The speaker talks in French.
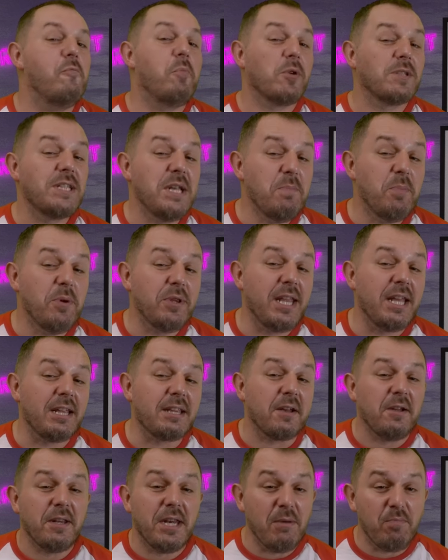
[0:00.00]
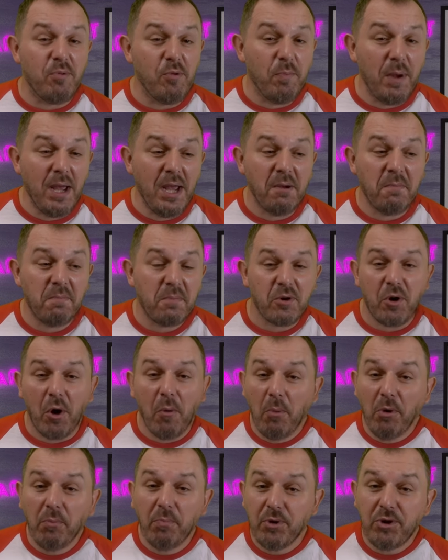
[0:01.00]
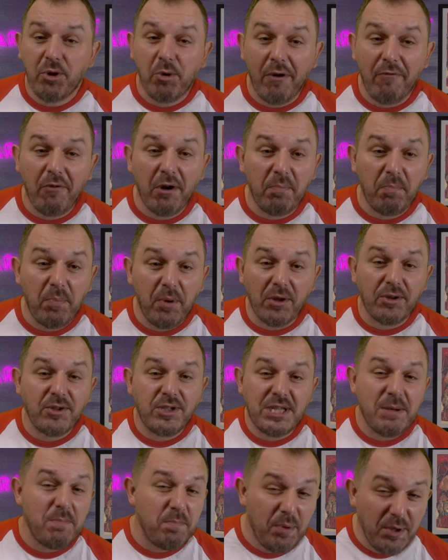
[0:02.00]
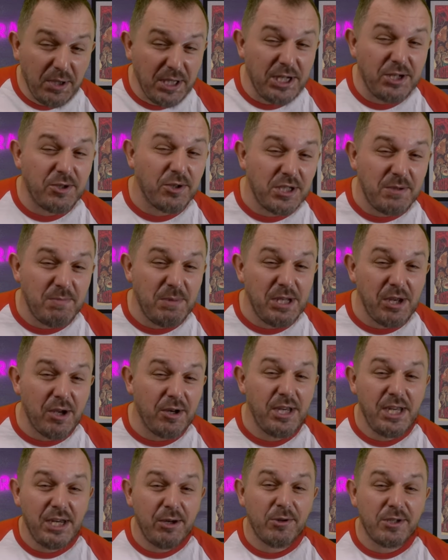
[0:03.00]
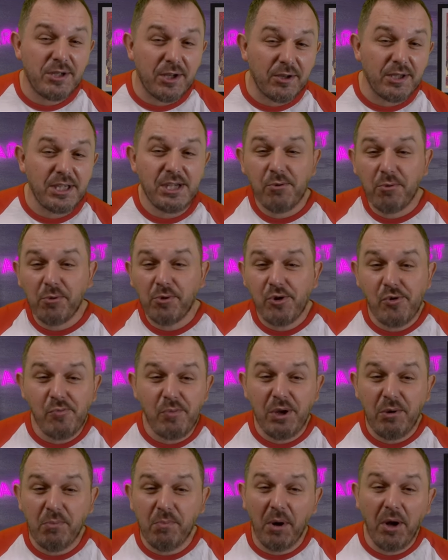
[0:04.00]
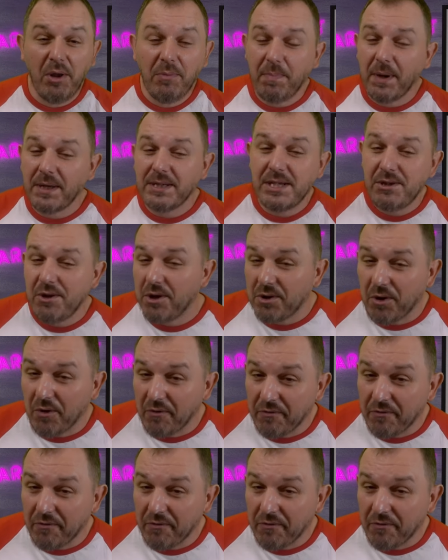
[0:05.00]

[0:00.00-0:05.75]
pensez peut-être, des poupées Comment peut-on avoir peur de ces petites choses mignonnes et innocentes qui ont occupé une bonne partie de notre